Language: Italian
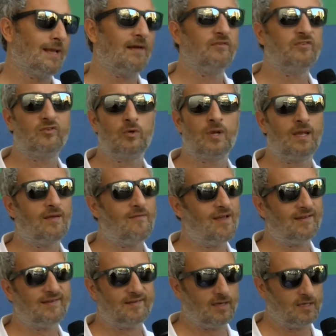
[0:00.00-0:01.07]
La visione deve
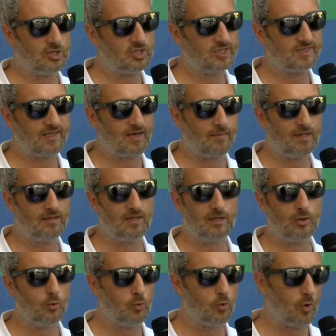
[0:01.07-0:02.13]
essere necessariamente
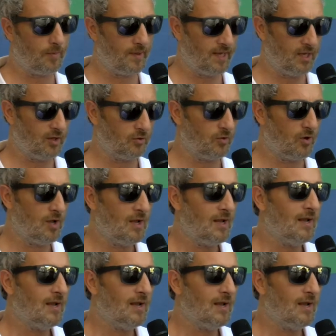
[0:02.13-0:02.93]
di lungo periodo.